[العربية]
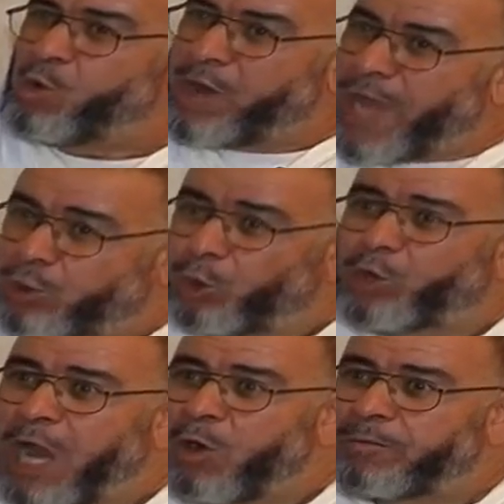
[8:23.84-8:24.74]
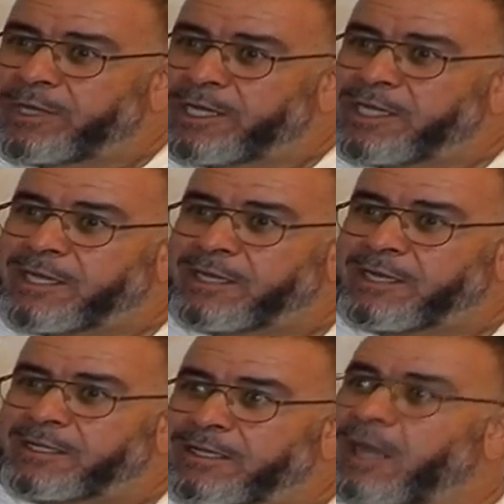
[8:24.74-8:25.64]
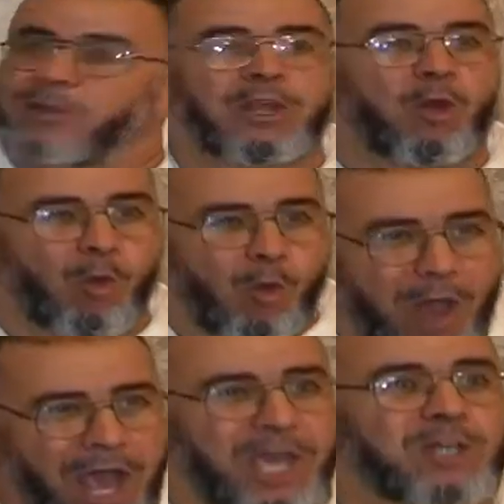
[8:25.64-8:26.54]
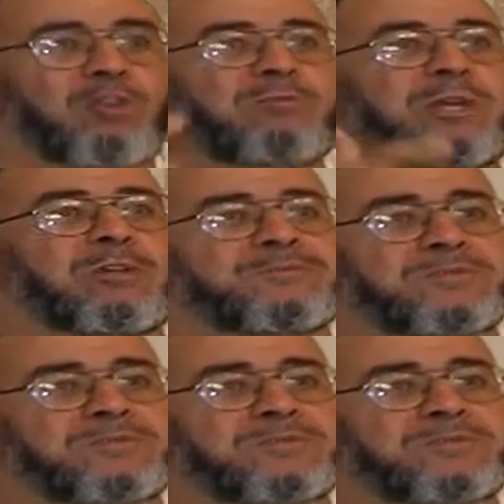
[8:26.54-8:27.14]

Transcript: ويدعو لهم كأنه واحد منهم